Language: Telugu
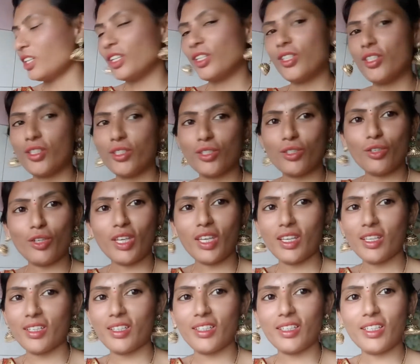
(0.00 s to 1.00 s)
సో
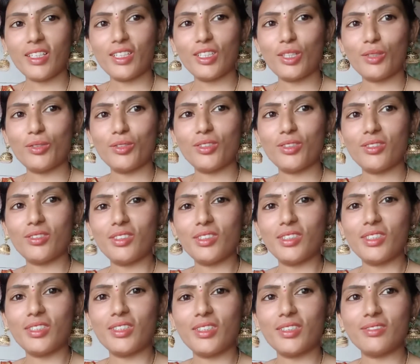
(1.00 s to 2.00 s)
పక్కనే బ్లాక్ టీ కూడా
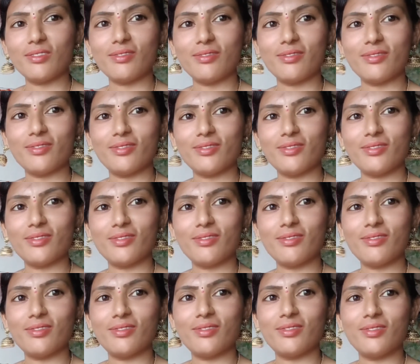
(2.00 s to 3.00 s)
పెట్టానండి సో మా
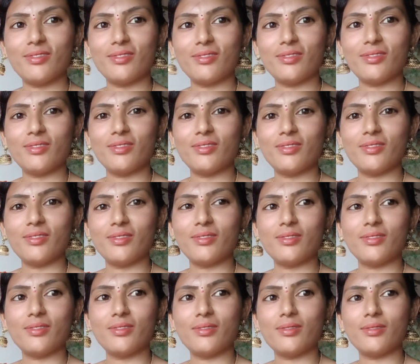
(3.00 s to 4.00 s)
హస్బెండ్ టీ తగ్గట్లేదు సో
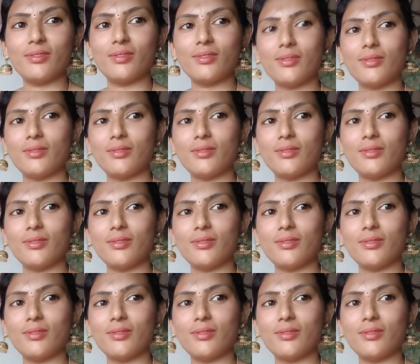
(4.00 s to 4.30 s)
అందుకు చెప్పేసి